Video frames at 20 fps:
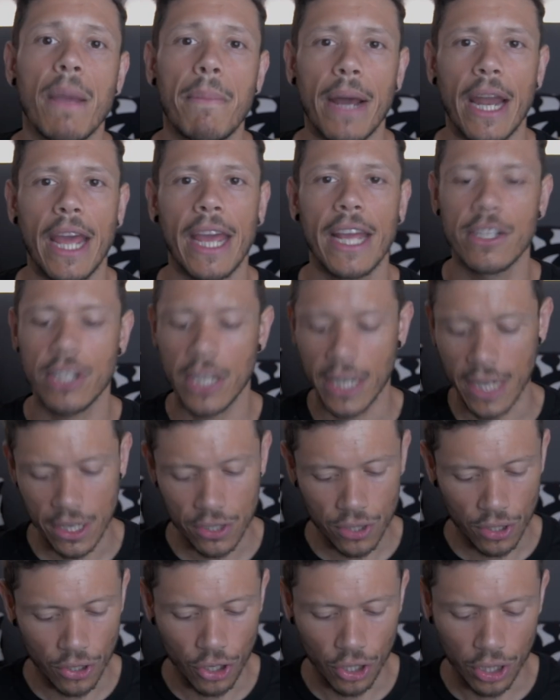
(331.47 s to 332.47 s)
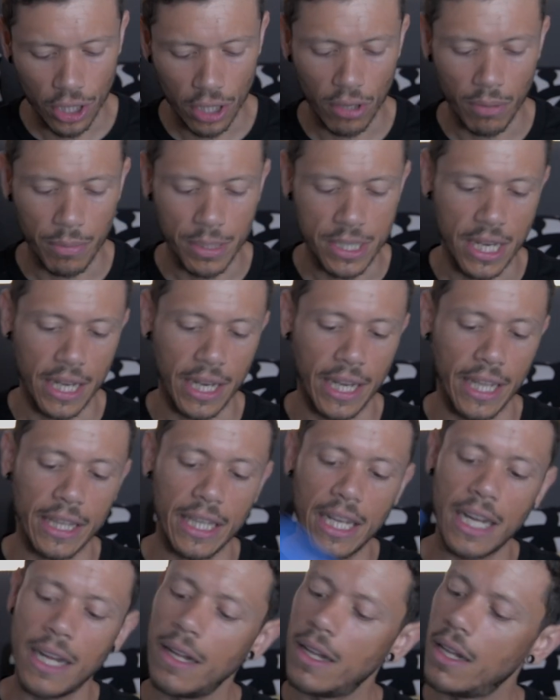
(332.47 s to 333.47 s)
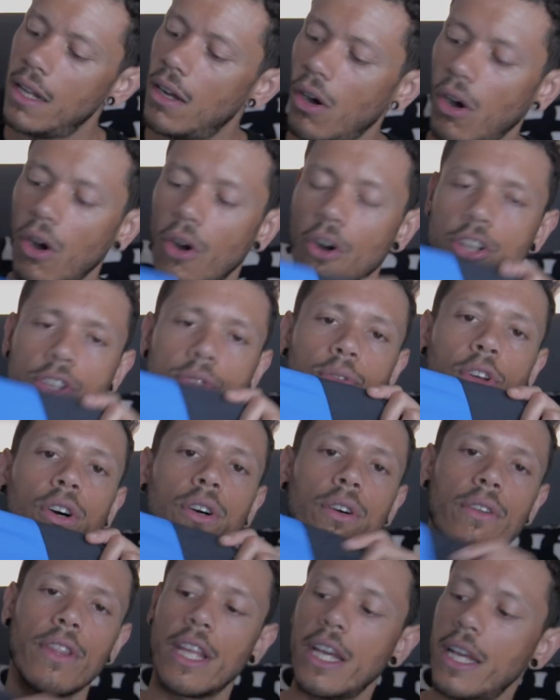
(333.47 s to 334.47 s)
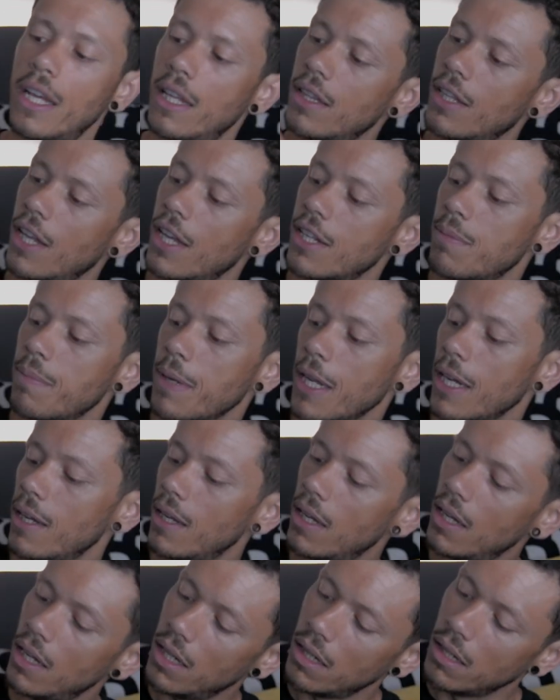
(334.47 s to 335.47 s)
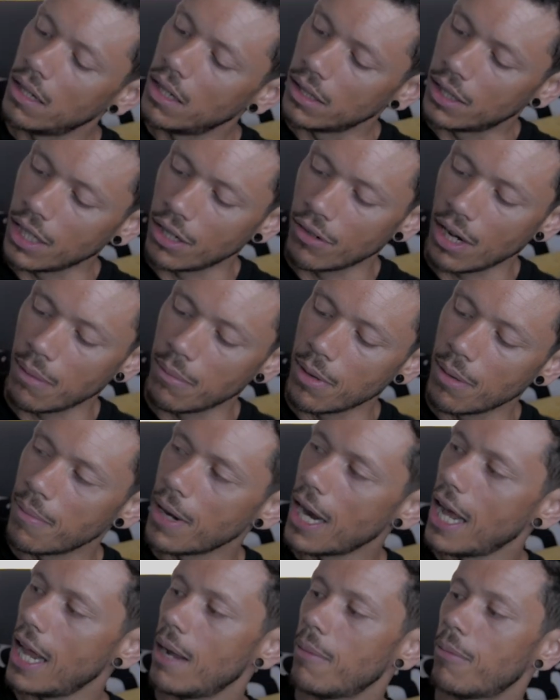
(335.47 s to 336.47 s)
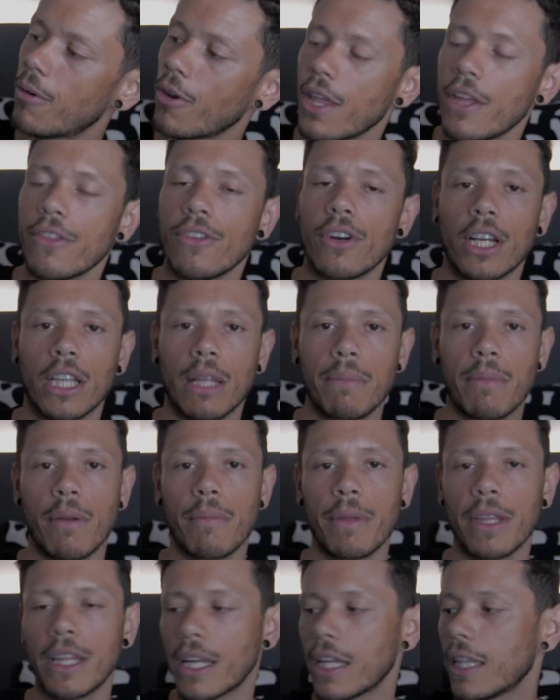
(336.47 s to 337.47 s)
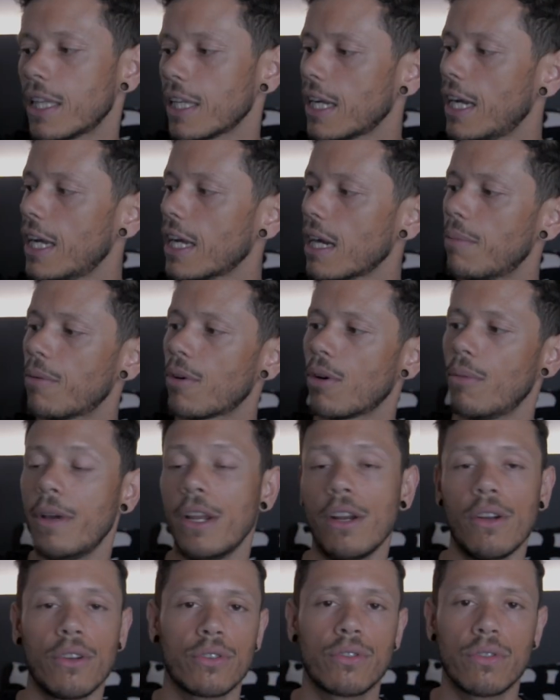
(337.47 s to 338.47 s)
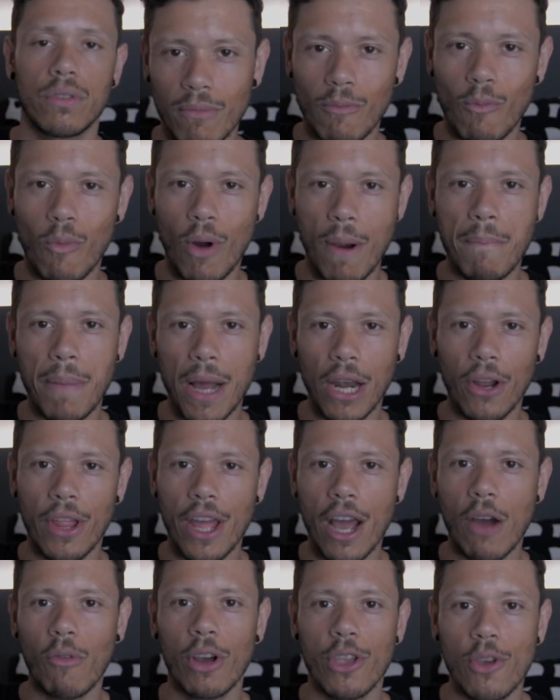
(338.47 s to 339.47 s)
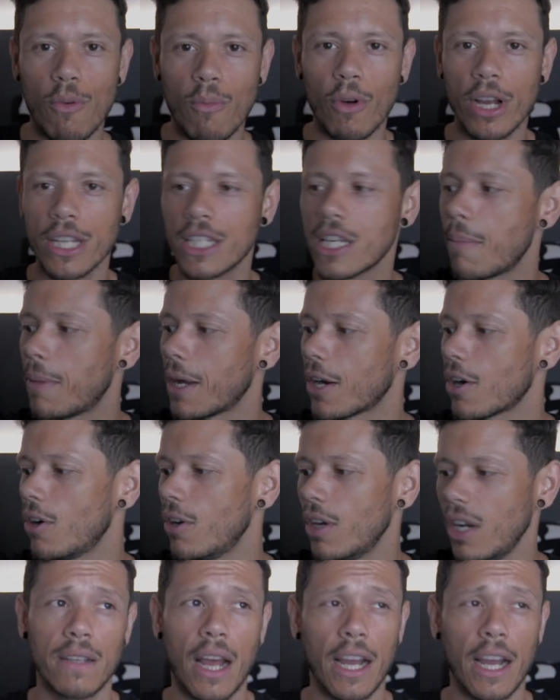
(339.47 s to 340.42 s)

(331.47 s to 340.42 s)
Para ese caso yo tengo mi chaqueta Osdo de 10.000 tiene una membrana por dentro que te permite que te caiga por lo menos un buen palo de agua y un buen chaparrón.